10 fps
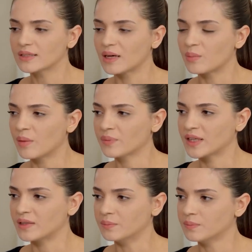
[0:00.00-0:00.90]
Tamam
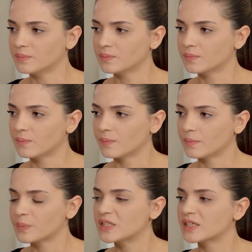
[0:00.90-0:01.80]
dedim.
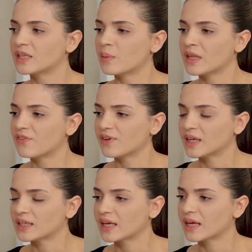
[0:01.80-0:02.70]
Bir şey demene
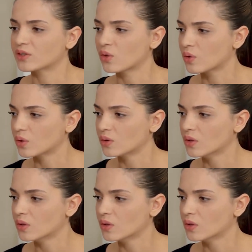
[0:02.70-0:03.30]
falan gerek yok.